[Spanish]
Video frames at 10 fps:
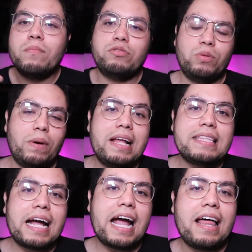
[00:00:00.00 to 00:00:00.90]
pues tu
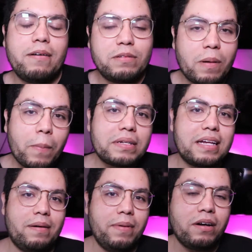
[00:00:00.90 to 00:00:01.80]
maleta cada vez va a
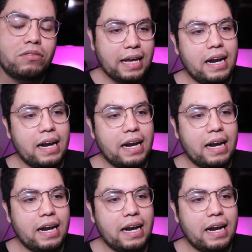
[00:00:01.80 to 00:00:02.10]
pesar menos.